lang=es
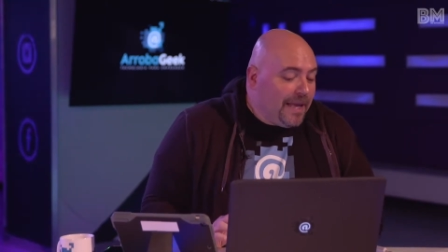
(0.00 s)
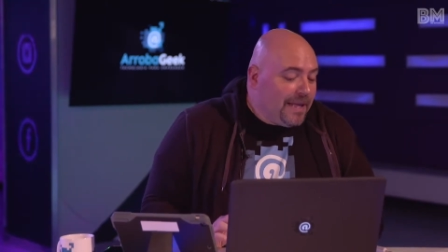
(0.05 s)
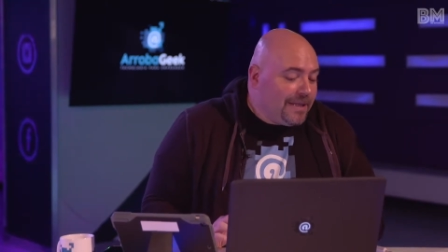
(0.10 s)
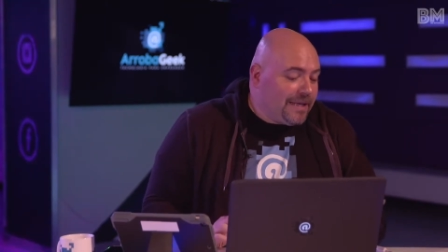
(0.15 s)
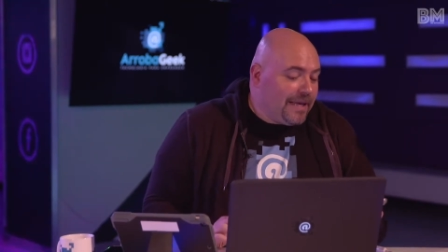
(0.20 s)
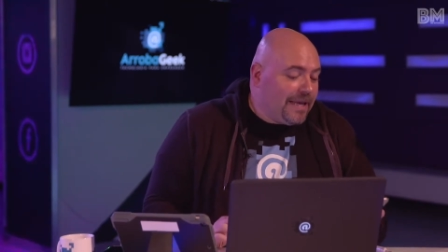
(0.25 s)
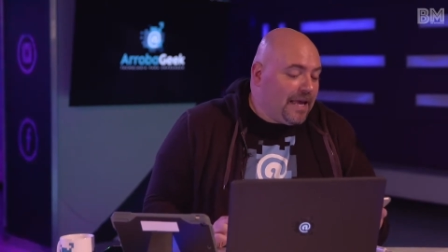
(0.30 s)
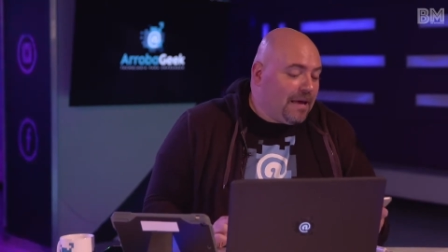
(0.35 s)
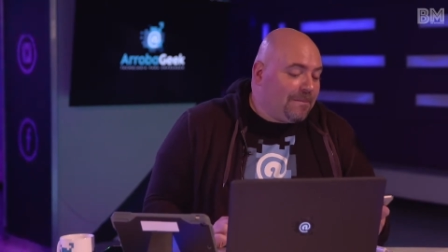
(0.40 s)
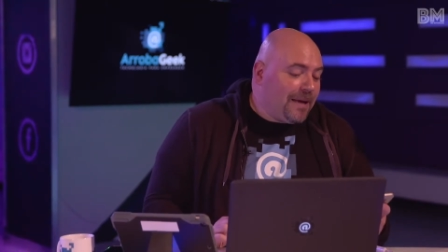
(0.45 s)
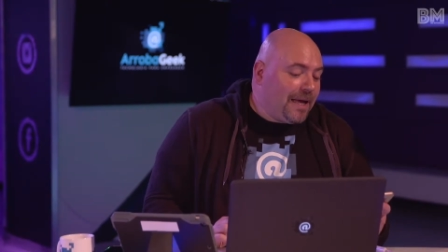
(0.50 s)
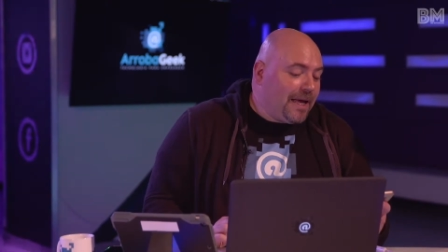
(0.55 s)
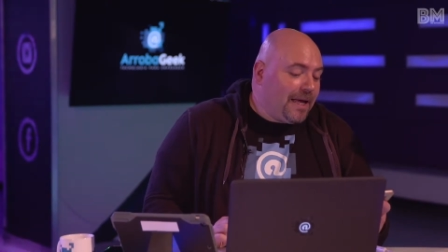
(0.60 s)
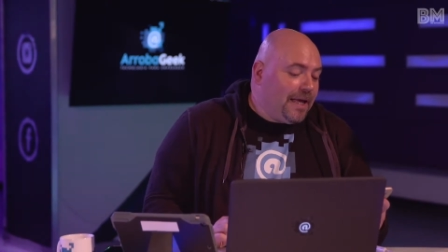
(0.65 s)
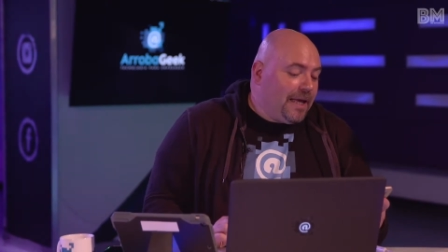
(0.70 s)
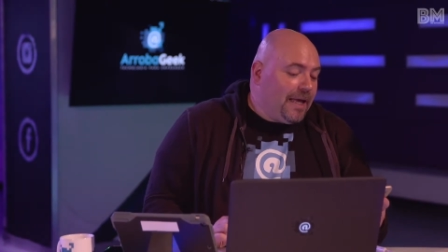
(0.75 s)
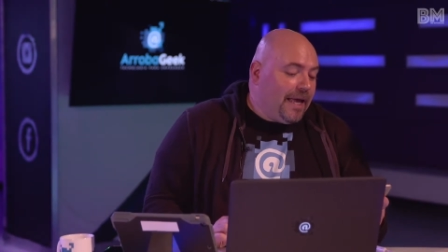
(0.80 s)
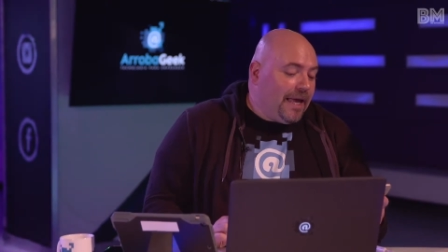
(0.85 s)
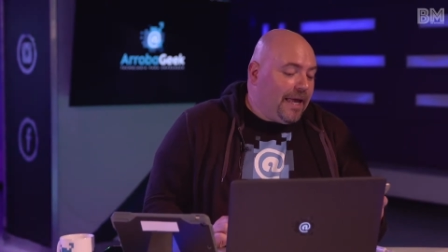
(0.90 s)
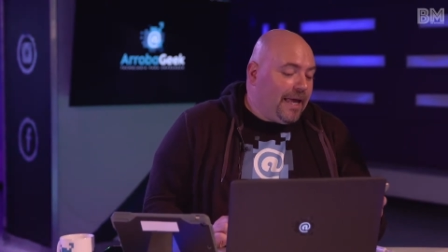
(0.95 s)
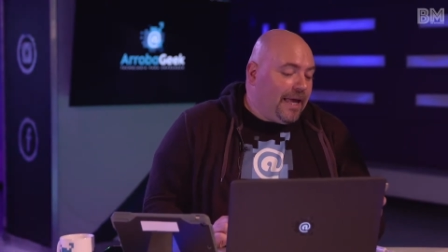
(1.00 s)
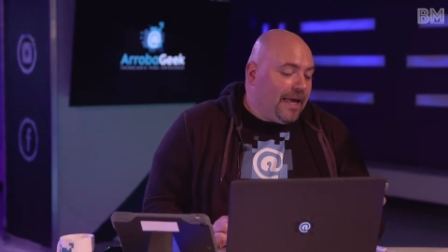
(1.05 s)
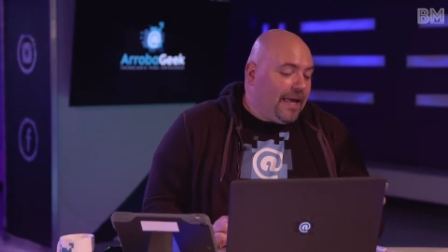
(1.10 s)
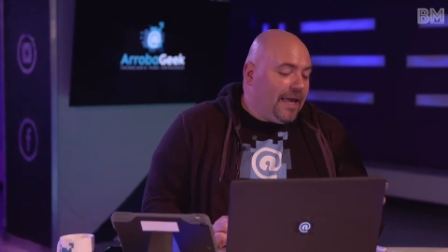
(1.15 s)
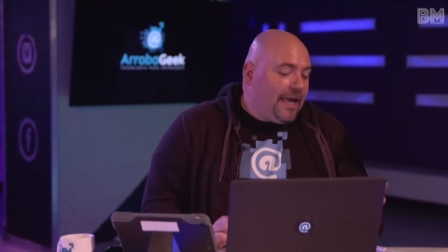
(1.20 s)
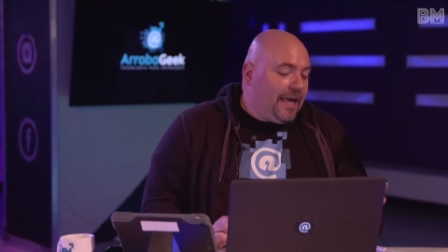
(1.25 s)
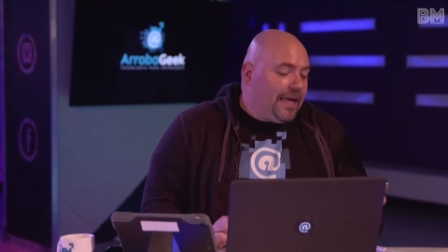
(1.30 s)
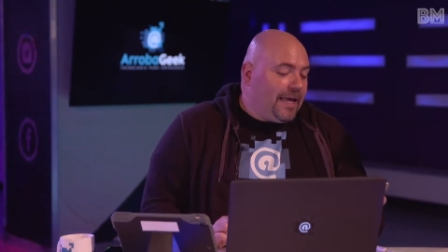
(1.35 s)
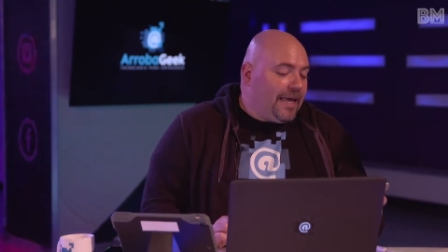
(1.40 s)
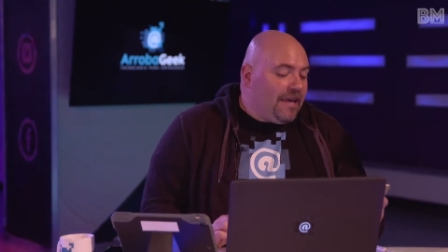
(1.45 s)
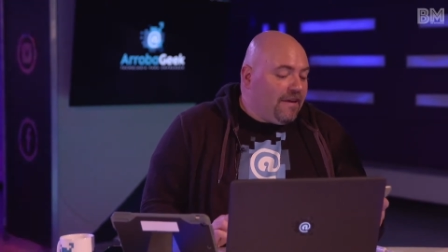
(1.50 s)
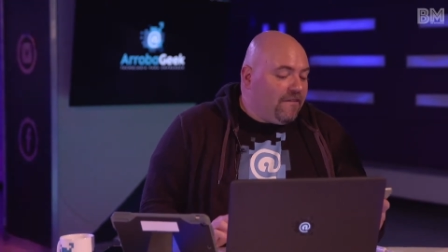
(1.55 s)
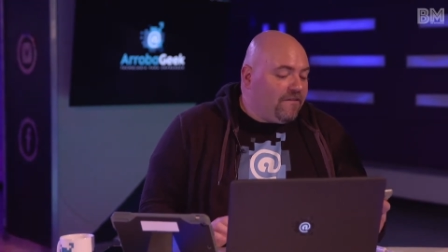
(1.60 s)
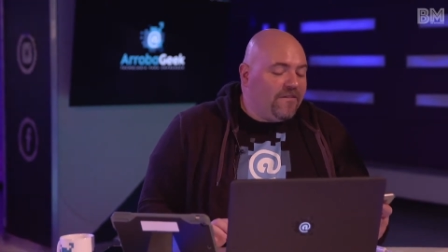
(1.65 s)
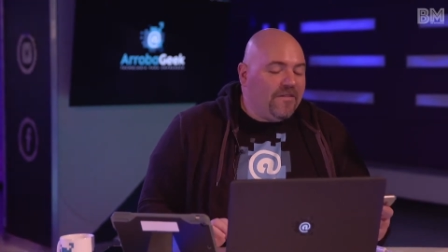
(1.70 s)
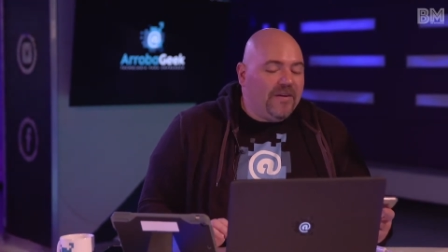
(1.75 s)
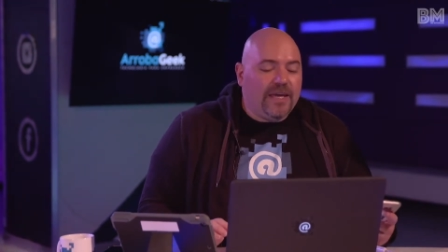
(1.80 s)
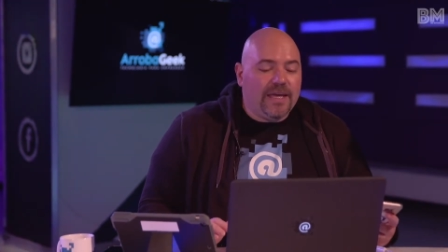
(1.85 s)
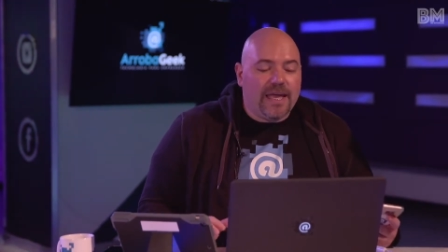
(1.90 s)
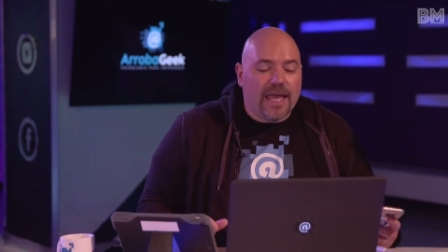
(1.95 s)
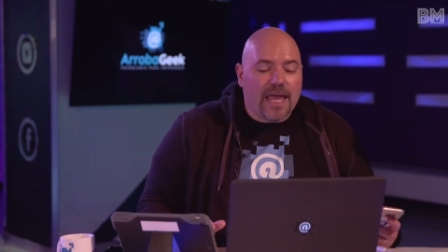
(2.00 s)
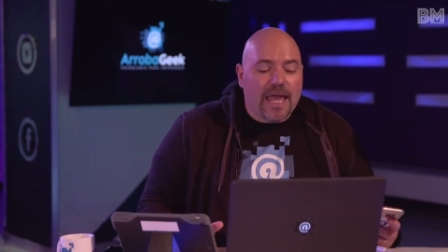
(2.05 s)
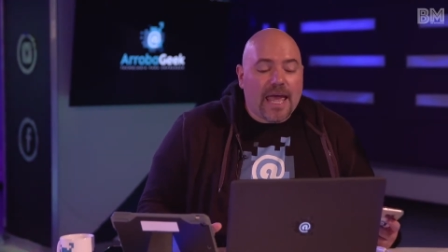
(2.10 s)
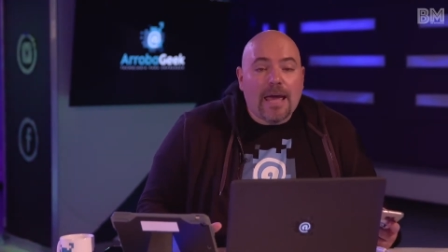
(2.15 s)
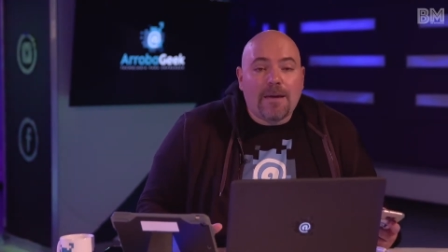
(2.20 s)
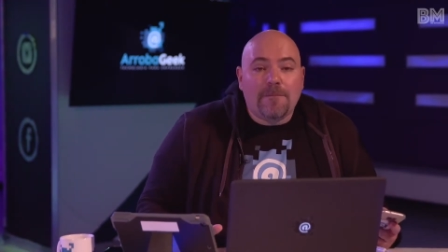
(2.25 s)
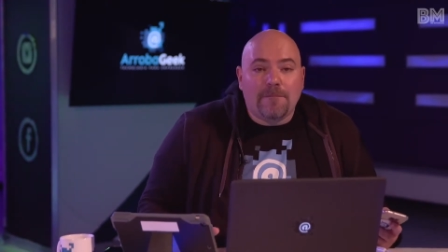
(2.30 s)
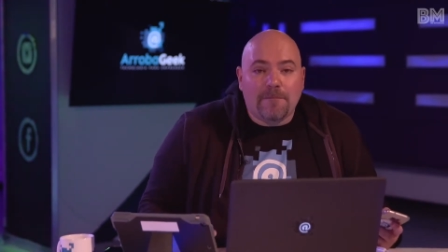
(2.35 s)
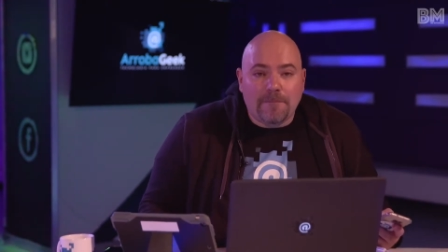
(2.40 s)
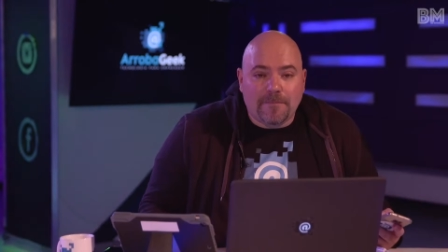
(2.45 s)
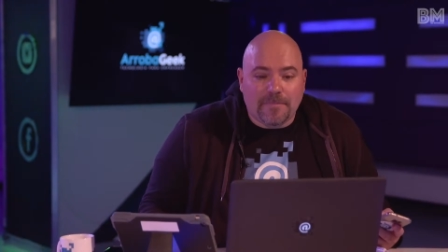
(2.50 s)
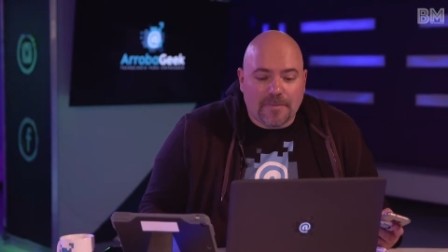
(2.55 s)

se llama eh, Giphy Can.